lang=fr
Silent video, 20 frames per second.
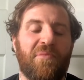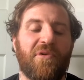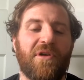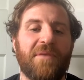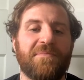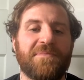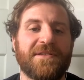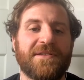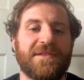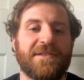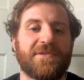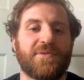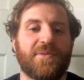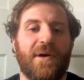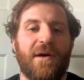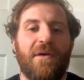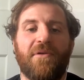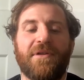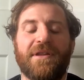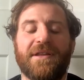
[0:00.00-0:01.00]
pour la petite
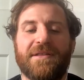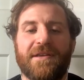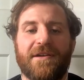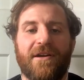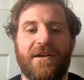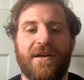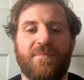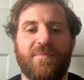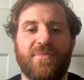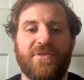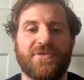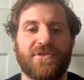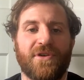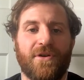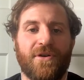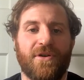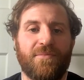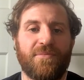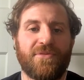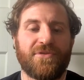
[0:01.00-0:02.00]
histoire, on était quand même
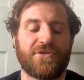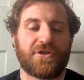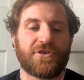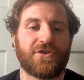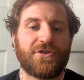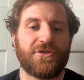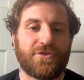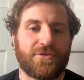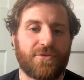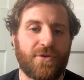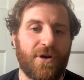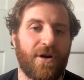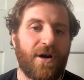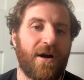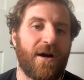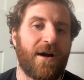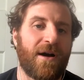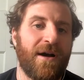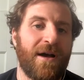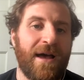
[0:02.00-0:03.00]
plusieurs, plusieurs jeunes joueurs
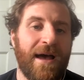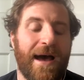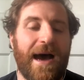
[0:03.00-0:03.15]
à,